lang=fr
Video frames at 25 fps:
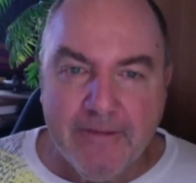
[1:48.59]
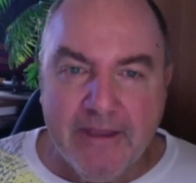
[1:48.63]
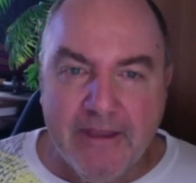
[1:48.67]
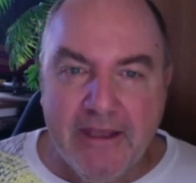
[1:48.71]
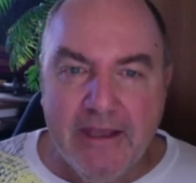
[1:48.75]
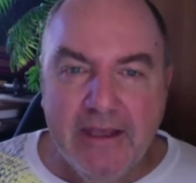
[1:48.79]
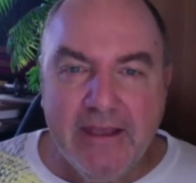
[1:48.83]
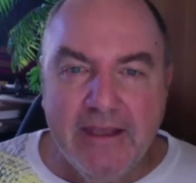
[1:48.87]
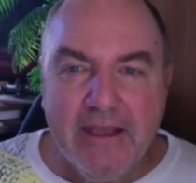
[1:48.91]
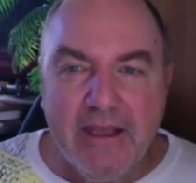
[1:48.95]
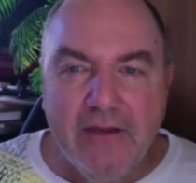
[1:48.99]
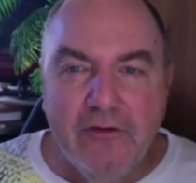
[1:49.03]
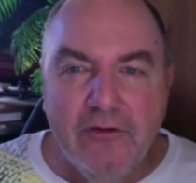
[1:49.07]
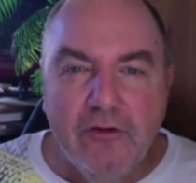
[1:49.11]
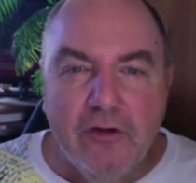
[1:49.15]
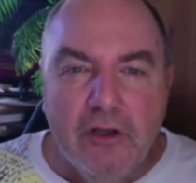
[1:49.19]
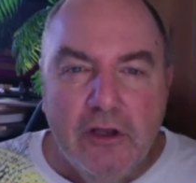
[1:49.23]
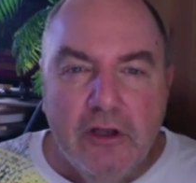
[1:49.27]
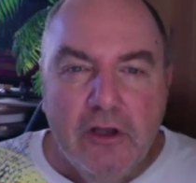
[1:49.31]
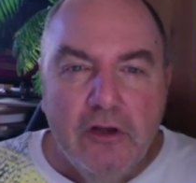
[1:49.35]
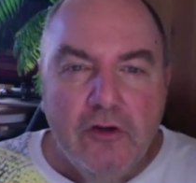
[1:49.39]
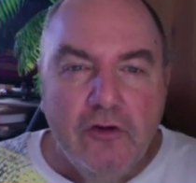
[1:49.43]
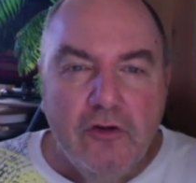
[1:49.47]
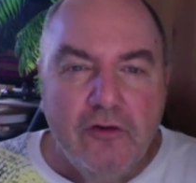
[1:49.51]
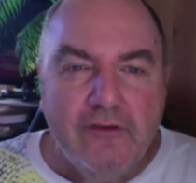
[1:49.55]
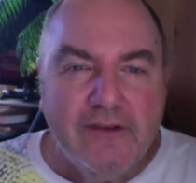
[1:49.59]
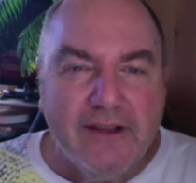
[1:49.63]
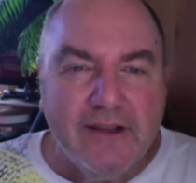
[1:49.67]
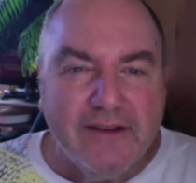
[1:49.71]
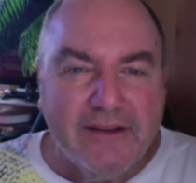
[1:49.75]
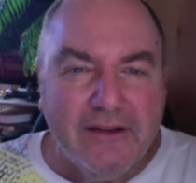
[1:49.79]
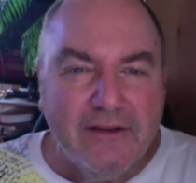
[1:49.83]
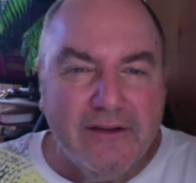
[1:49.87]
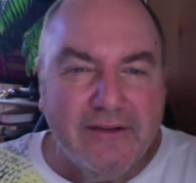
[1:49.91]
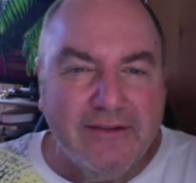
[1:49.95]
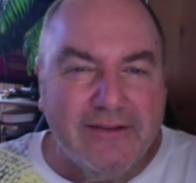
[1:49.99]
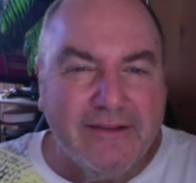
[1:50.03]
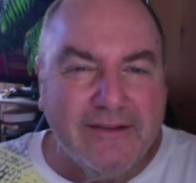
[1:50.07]
et il y a une, une
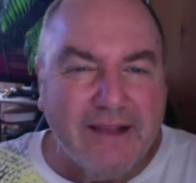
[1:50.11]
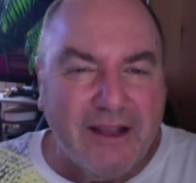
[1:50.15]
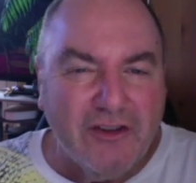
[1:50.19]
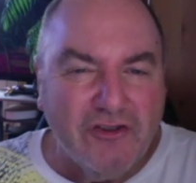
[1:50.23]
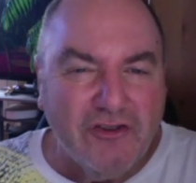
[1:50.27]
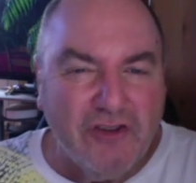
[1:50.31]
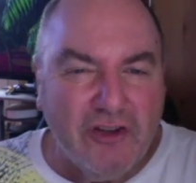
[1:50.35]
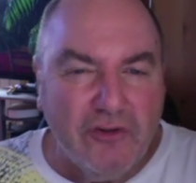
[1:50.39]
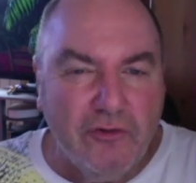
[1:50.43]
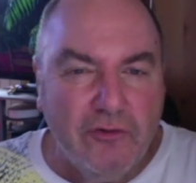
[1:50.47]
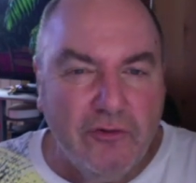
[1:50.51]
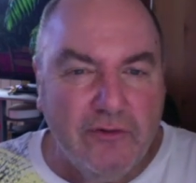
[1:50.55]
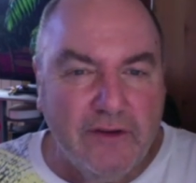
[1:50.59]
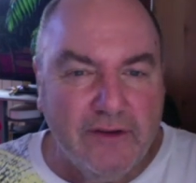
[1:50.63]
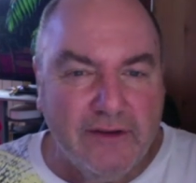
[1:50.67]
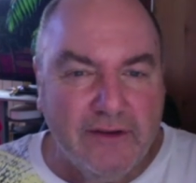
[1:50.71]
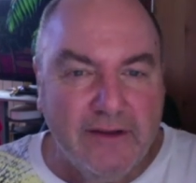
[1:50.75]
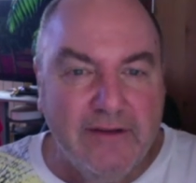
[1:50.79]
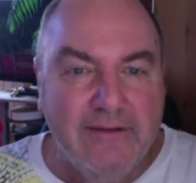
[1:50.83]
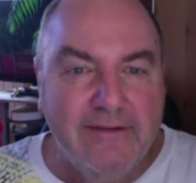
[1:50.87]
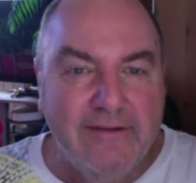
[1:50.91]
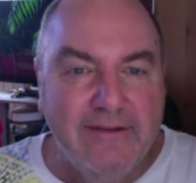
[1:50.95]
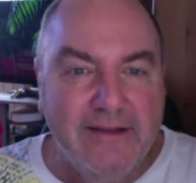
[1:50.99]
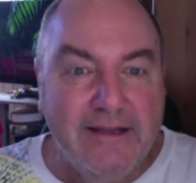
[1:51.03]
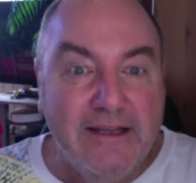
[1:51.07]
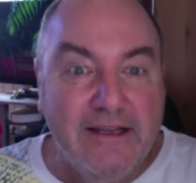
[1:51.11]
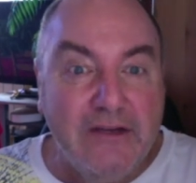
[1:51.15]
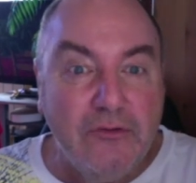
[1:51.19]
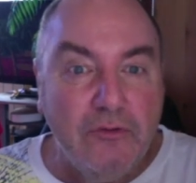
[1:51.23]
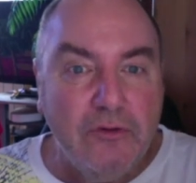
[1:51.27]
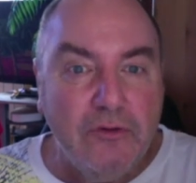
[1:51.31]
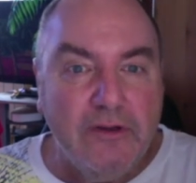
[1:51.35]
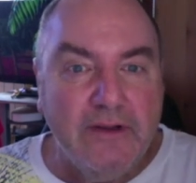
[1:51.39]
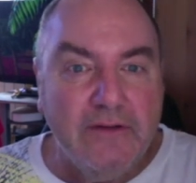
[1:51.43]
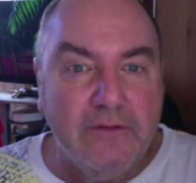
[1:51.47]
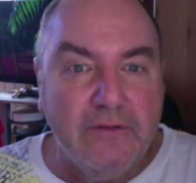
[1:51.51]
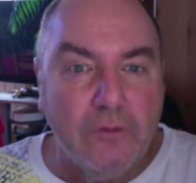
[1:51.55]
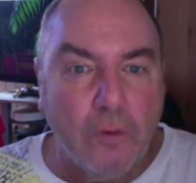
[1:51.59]
certaine sagesse, une certaine zénitude
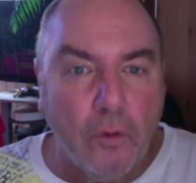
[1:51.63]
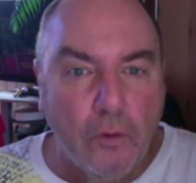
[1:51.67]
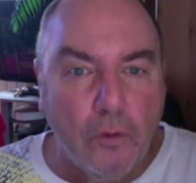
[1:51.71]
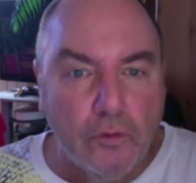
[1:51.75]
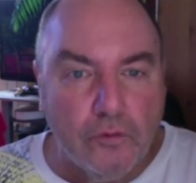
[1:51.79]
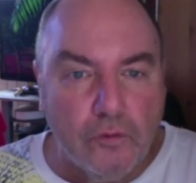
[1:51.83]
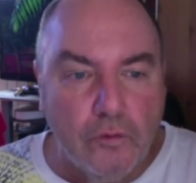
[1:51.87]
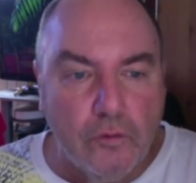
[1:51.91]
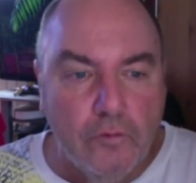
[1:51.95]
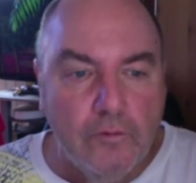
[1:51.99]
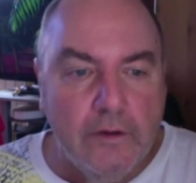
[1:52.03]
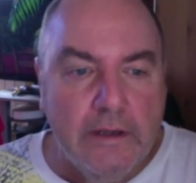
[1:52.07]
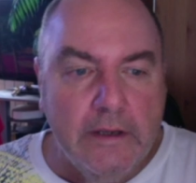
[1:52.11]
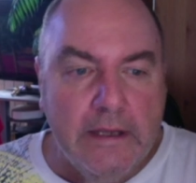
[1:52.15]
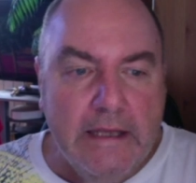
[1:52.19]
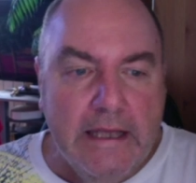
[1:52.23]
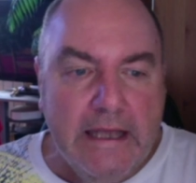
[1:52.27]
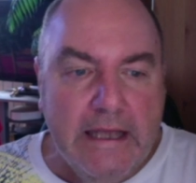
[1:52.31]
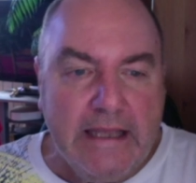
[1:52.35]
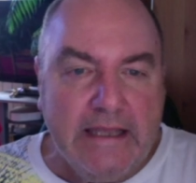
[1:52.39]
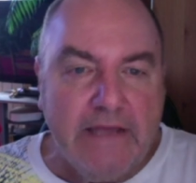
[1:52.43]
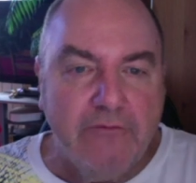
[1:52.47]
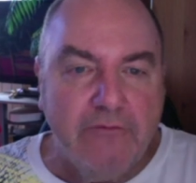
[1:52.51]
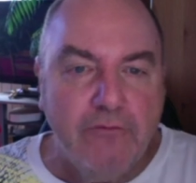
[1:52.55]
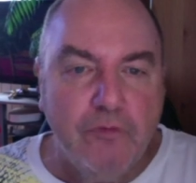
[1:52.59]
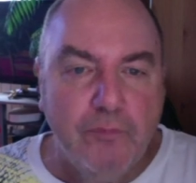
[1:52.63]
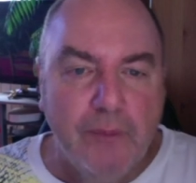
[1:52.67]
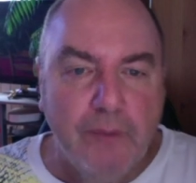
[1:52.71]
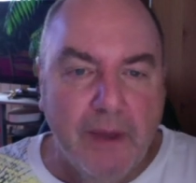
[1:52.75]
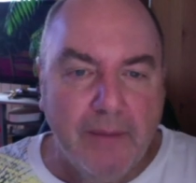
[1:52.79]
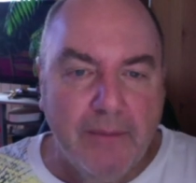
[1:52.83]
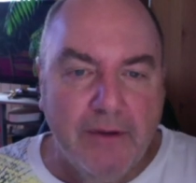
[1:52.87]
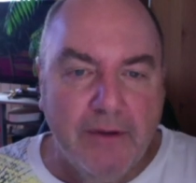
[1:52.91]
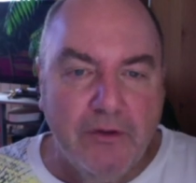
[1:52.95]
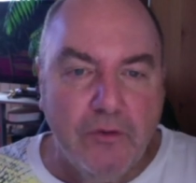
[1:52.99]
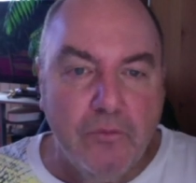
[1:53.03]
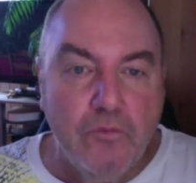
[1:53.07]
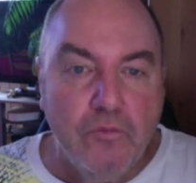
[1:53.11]
qui se retrouve et qui vous
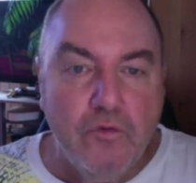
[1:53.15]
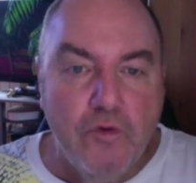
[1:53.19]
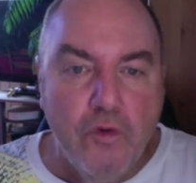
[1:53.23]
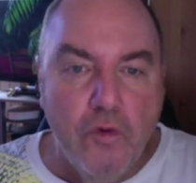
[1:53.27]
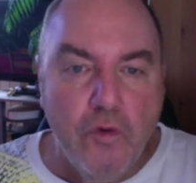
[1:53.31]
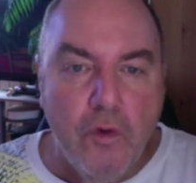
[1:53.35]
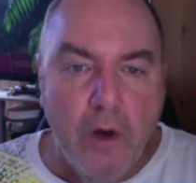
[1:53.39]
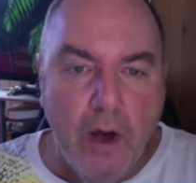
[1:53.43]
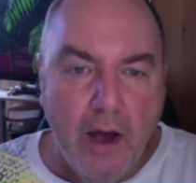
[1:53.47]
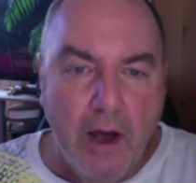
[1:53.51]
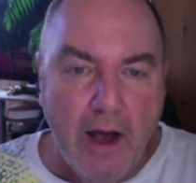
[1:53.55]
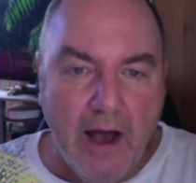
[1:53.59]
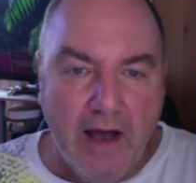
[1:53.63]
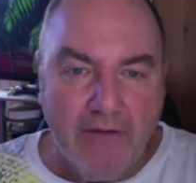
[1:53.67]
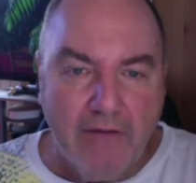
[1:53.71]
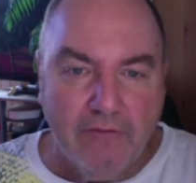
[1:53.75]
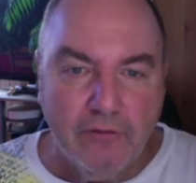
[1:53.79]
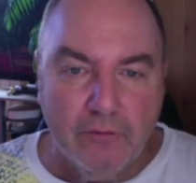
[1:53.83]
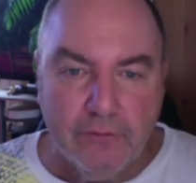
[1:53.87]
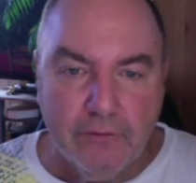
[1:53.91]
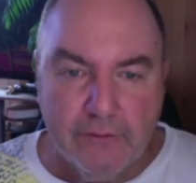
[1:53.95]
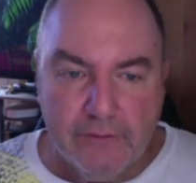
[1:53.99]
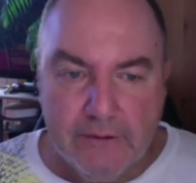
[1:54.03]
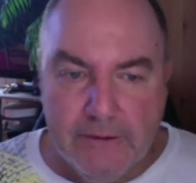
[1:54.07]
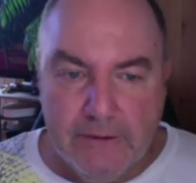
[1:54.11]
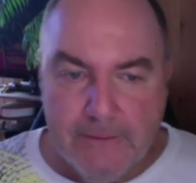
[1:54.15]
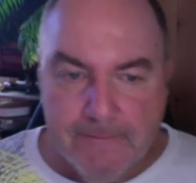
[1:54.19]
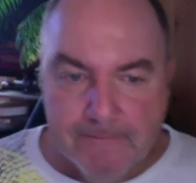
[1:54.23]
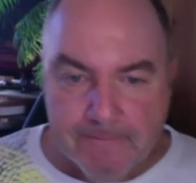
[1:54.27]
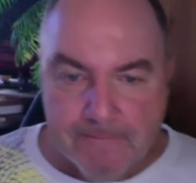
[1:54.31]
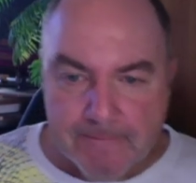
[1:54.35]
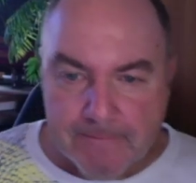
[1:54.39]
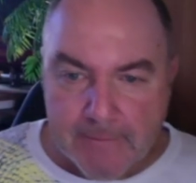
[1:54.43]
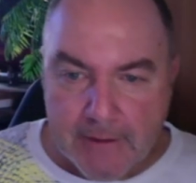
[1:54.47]
permet de mieux avancer,